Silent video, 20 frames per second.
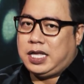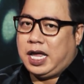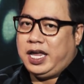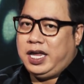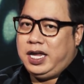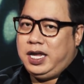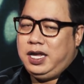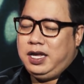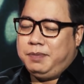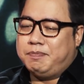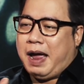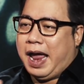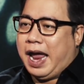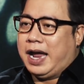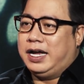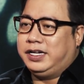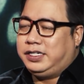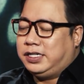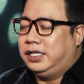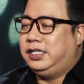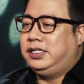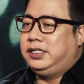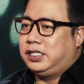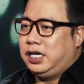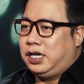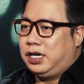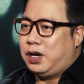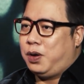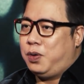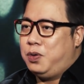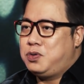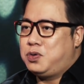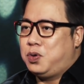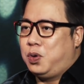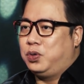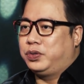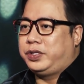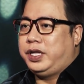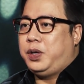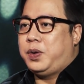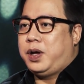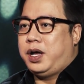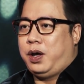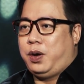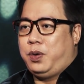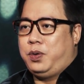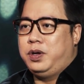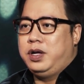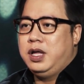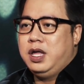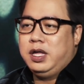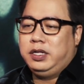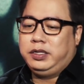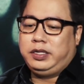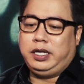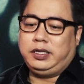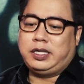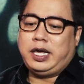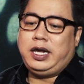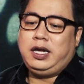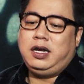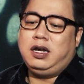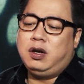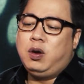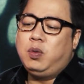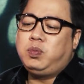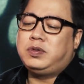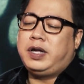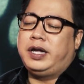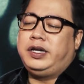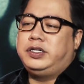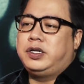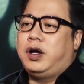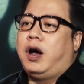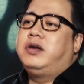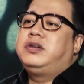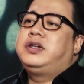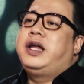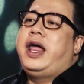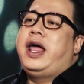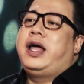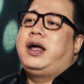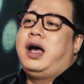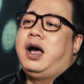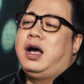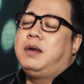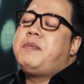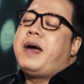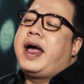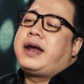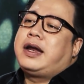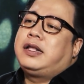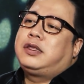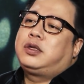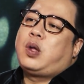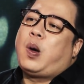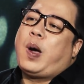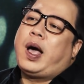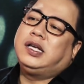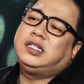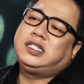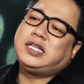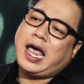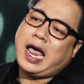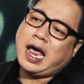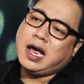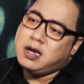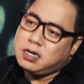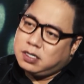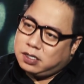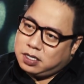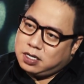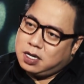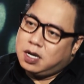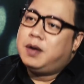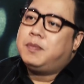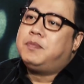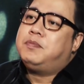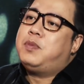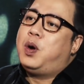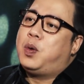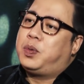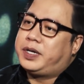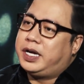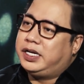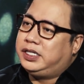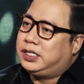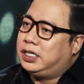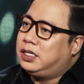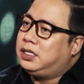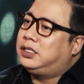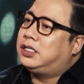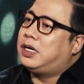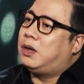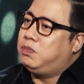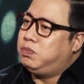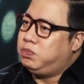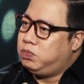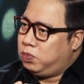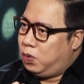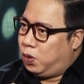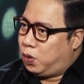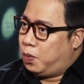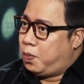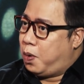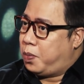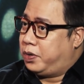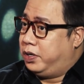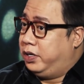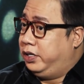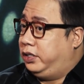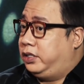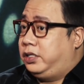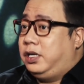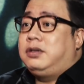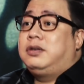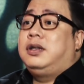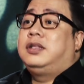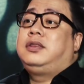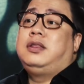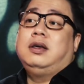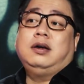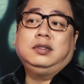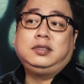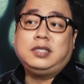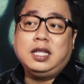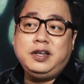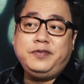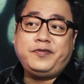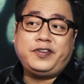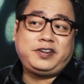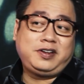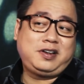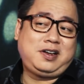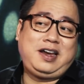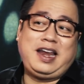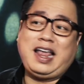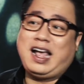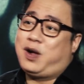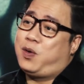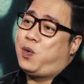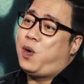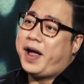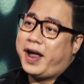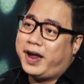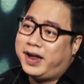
thấy bạn ở trên sân khấu của cuộc thi Hoa hậu thì thấy lúc này rõ ràng ở bạn là tỏa sáng một cái sức sống của một người rất là tự tin và rất là lạc quan.